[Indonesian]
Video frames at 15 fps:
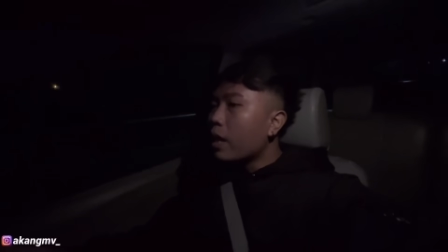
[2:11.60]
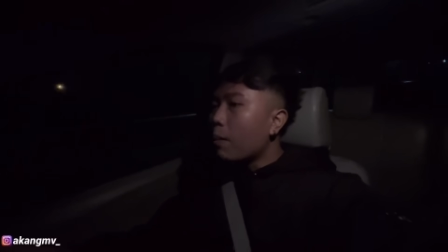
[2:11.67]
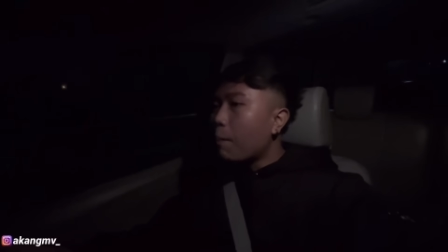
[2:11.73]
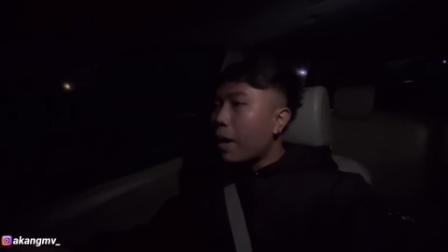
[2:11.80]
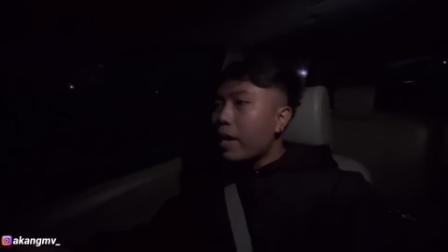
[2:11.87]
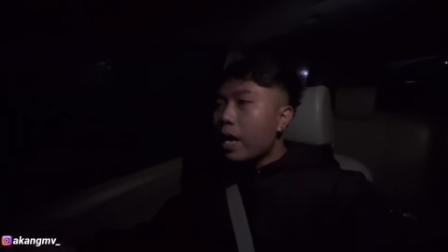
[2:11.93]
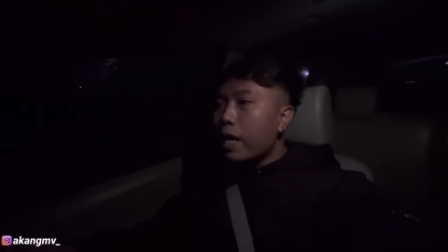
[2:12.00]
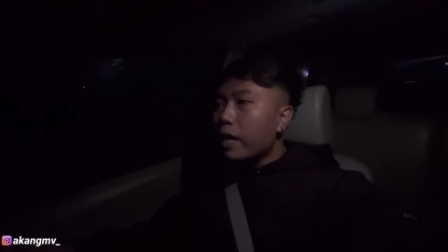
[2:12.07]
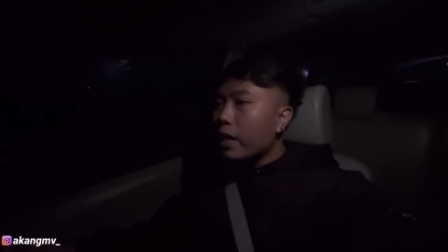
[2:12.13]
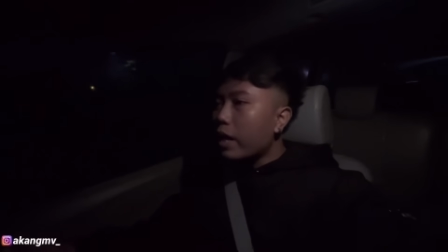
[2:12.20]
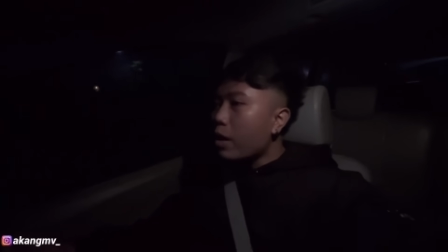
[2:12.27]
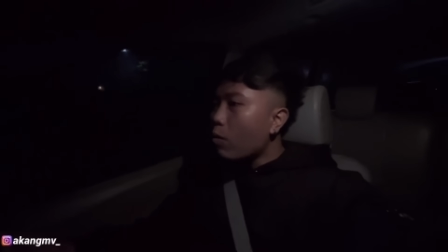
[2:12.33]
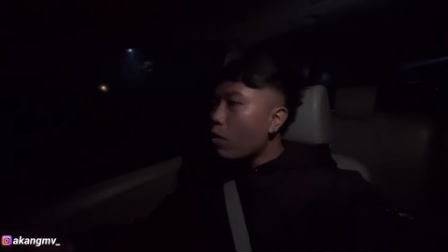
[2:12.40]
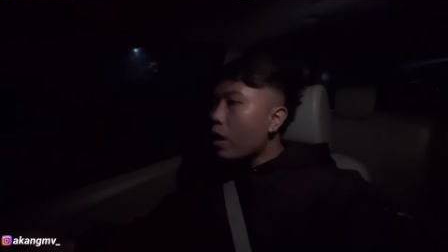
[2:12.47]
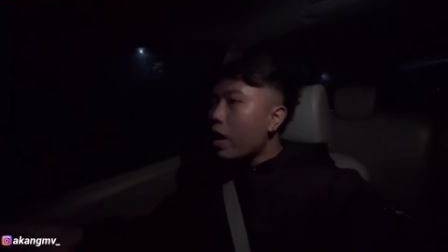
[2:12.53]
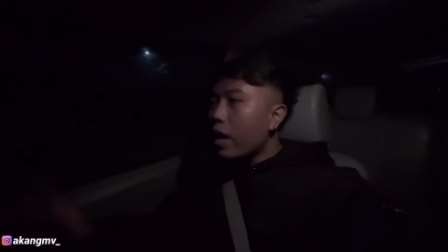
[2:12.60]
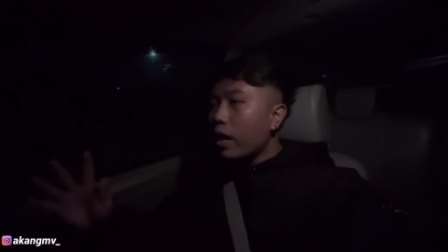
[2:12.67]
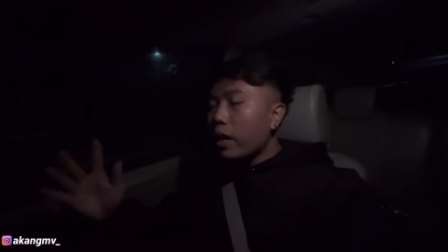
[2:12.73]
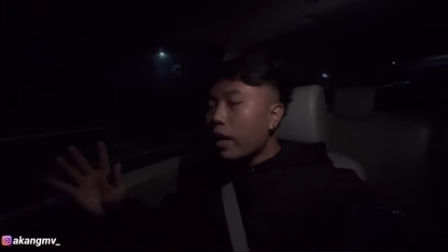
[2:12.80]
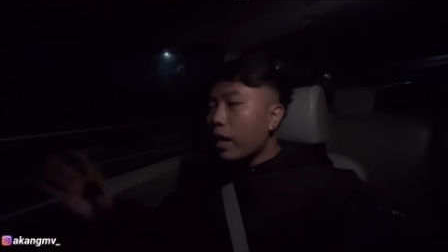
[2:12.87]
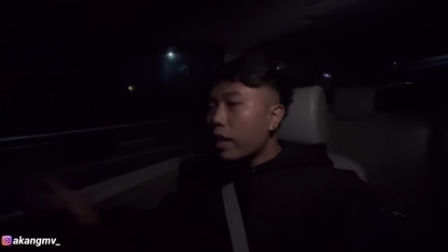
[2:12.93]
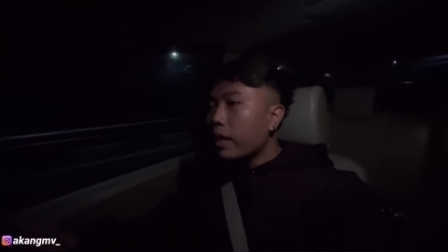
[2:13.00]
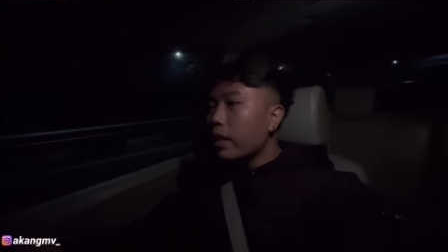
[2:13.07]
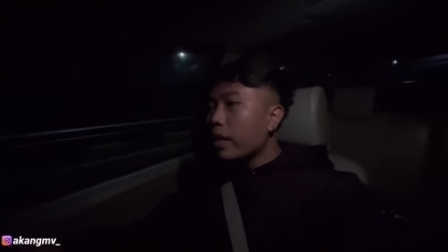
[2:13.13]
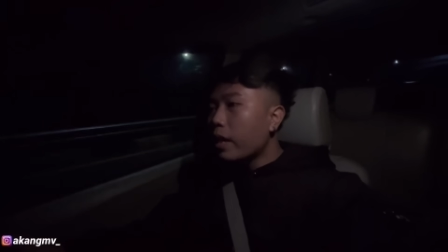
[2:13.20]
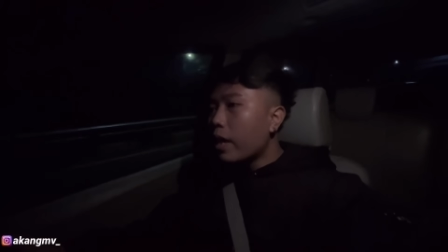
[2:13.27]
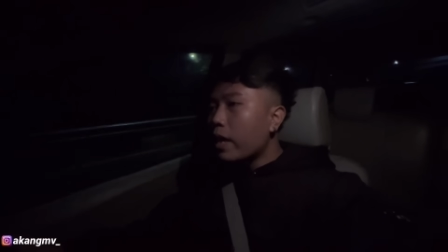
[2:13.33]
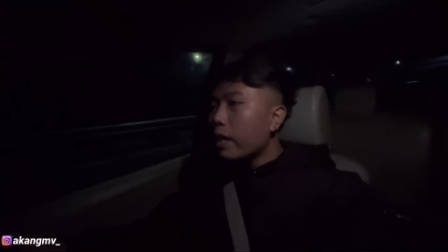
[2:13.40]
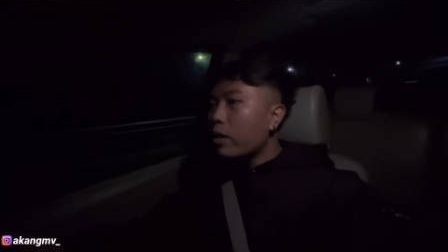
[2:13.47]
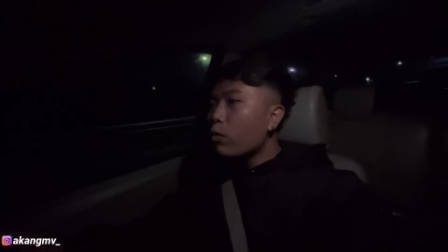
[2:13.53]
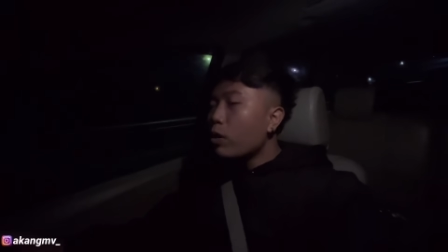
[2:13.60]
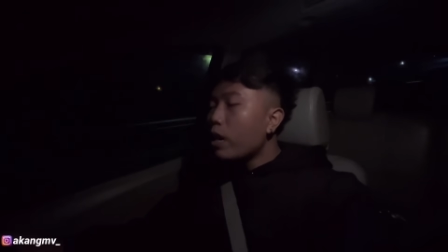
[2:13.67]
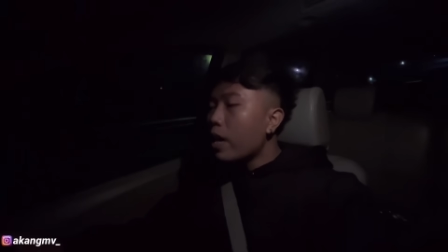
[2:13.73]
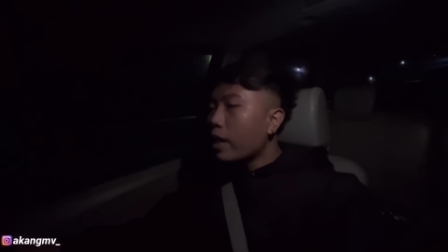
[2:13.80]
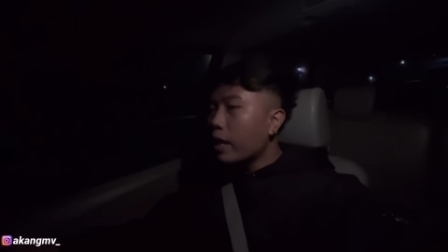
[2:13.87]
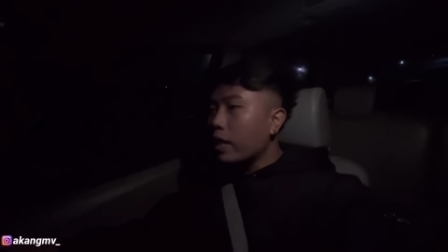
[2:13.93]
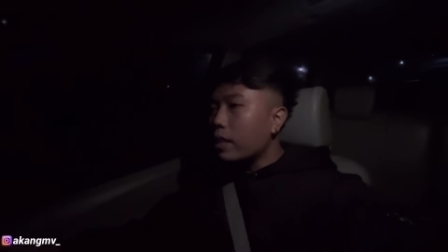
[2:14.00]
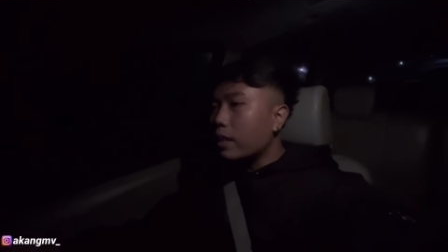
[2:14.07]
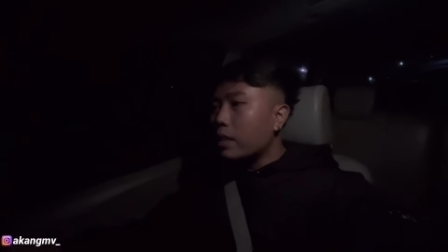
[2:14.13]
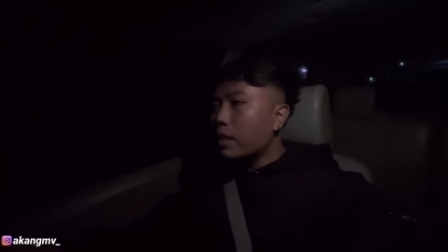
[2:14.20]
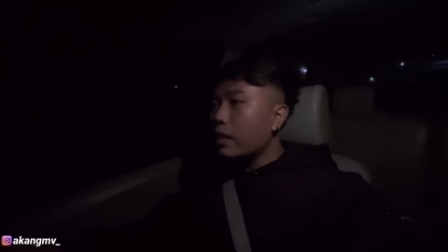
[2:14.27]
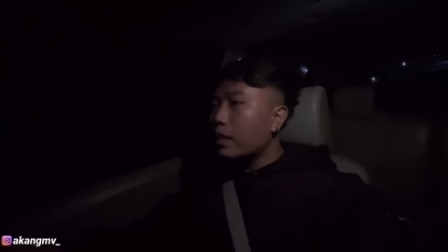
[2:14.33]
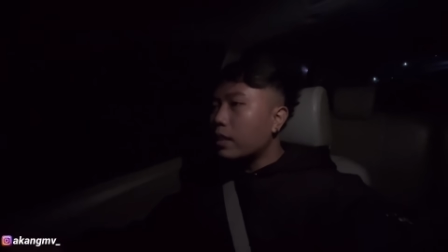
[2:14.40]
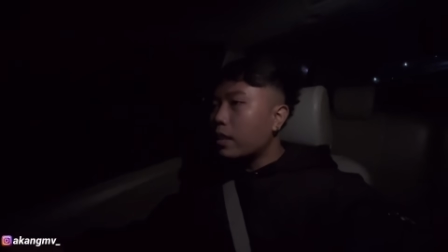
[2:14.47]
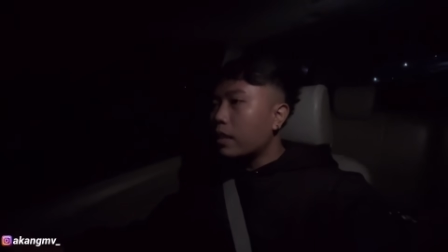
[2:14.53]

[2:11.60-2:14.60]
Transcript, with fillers: Mandalika gue nggak nggak diundang guys